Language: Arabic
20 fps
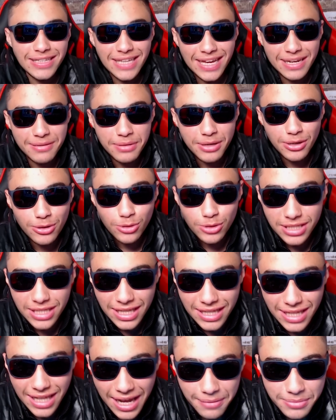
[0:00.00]
احنا غالبا
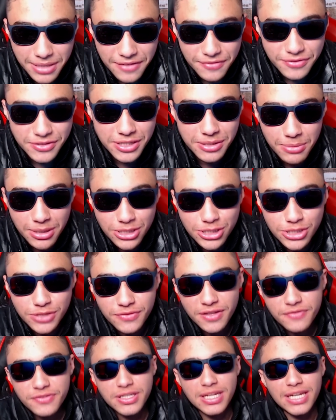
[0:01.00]
كلنا هنلعب نفس الماتش
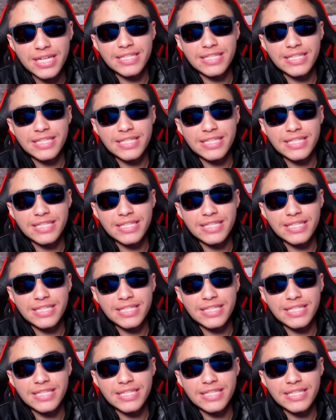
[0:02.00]
في نفس